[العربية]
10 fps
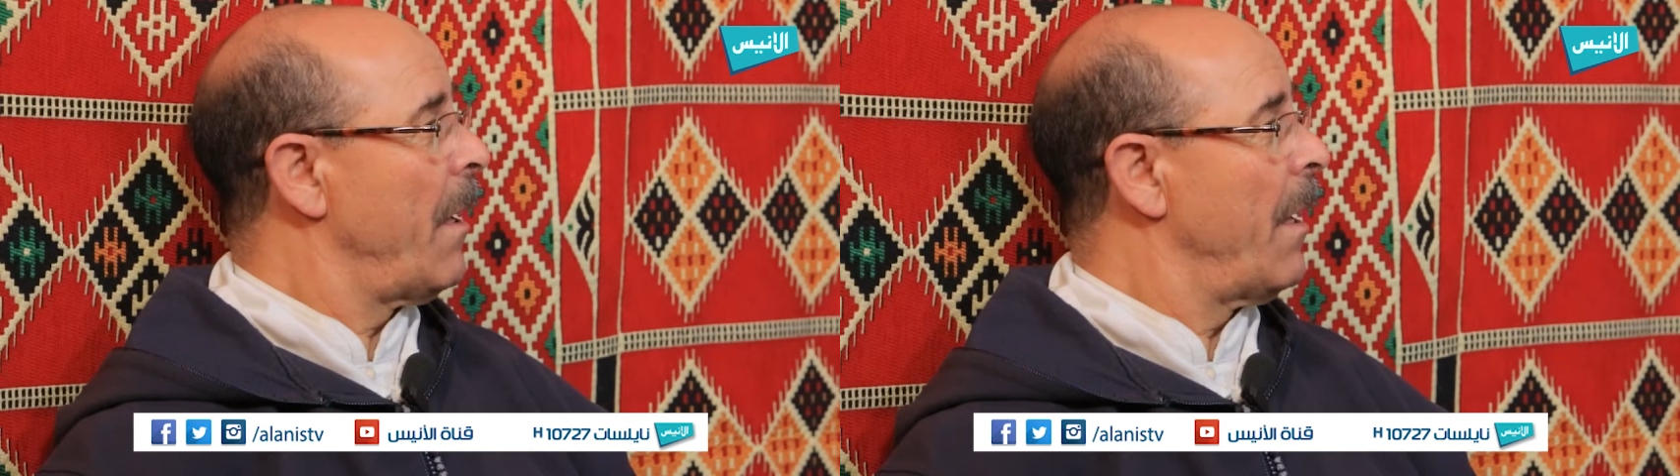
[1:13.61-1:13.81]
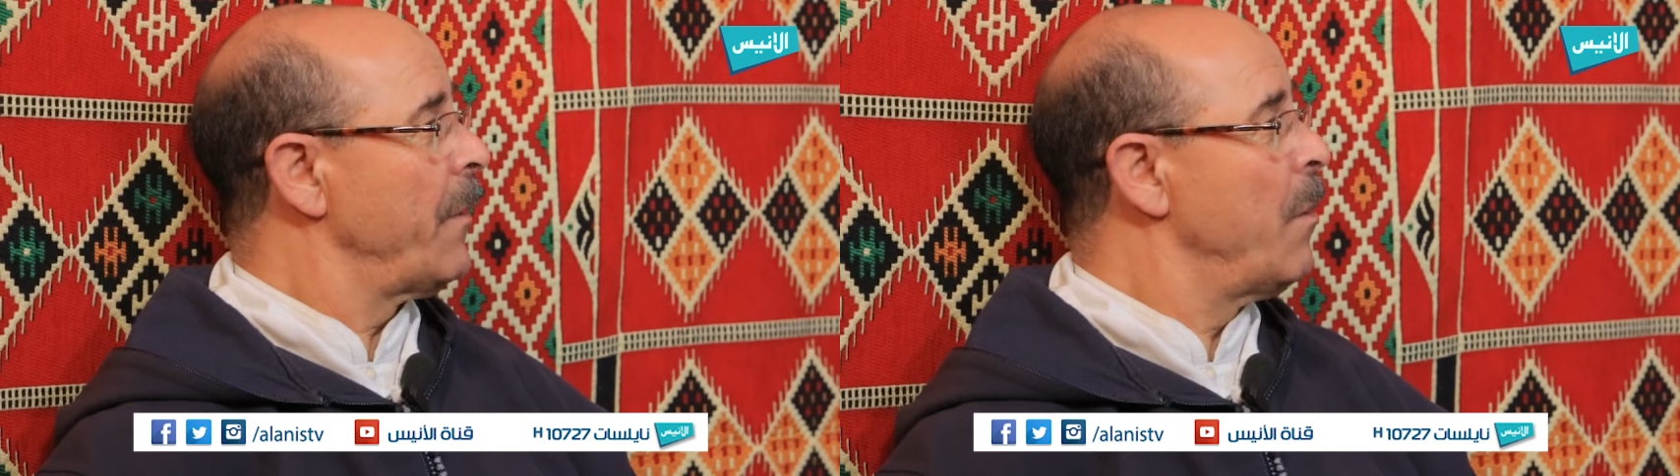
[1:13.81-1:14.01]

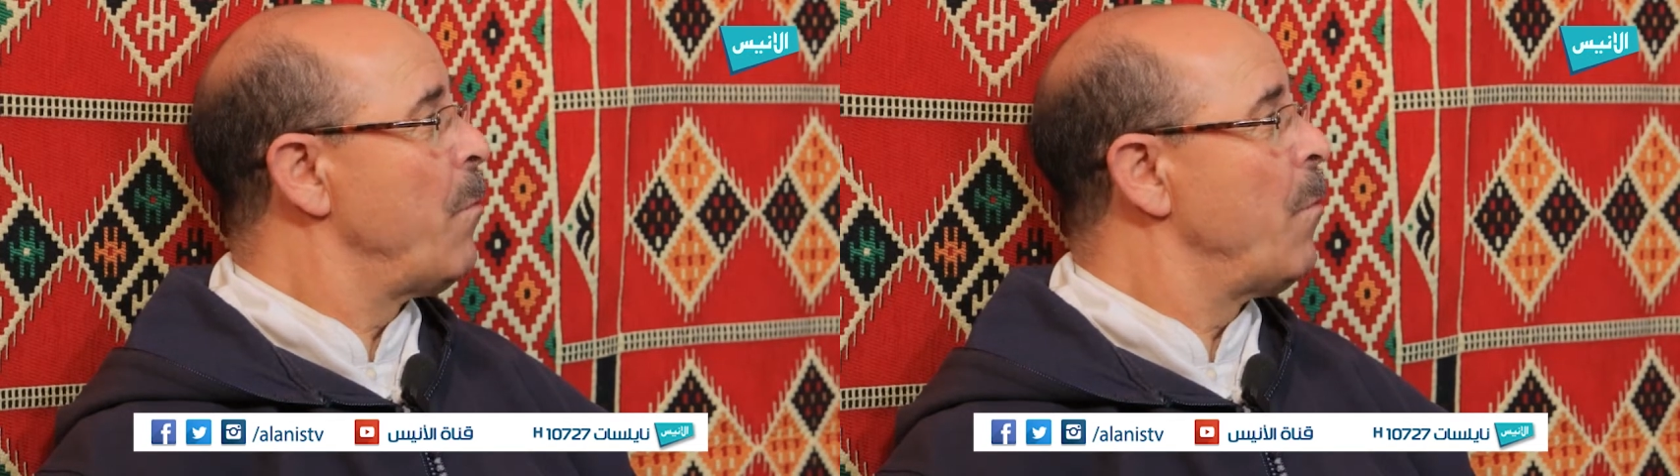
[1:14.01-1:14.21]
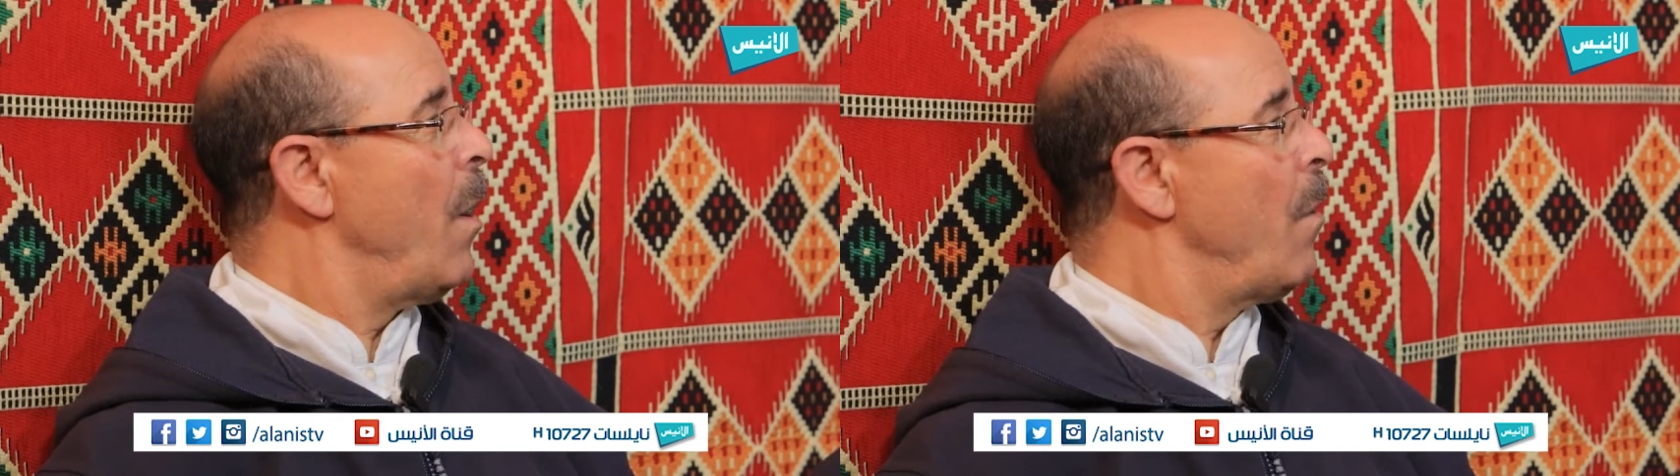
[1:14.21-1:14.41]

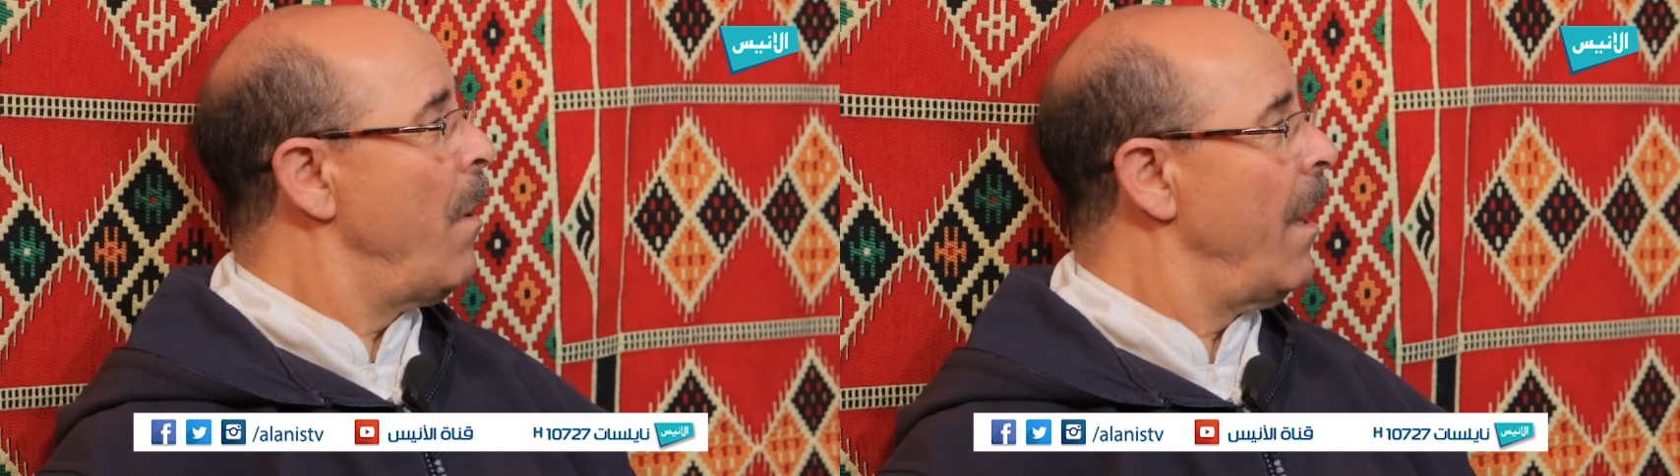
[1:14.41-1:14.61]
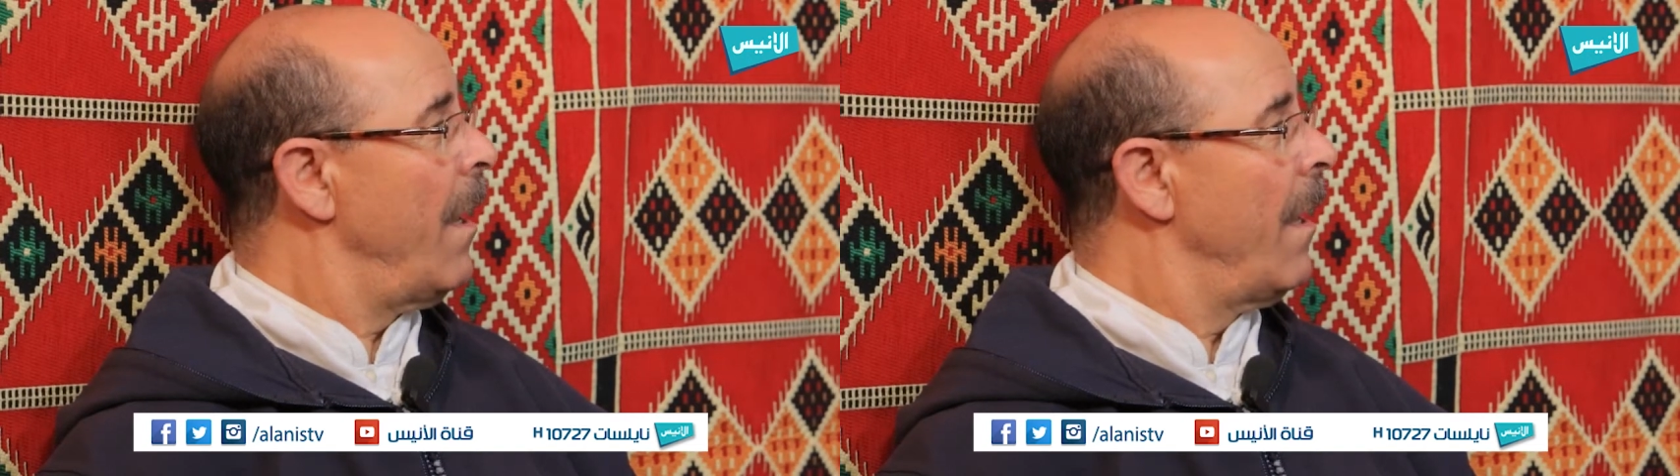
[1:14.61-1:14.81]
الخطيب
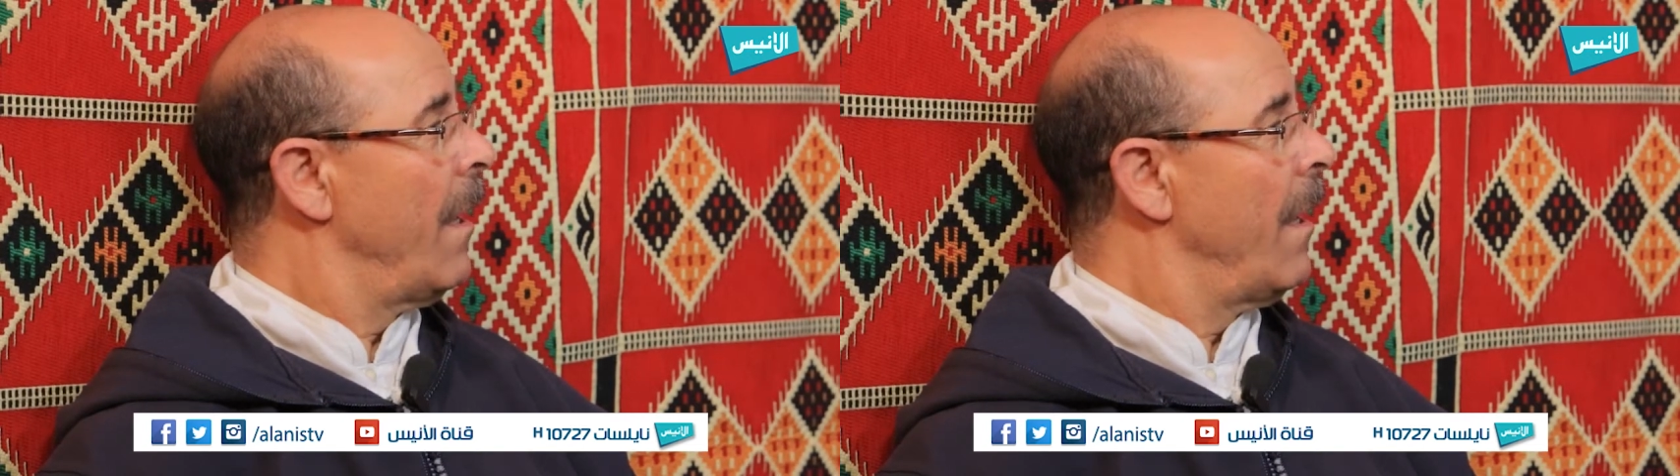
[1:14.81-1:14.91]
وهو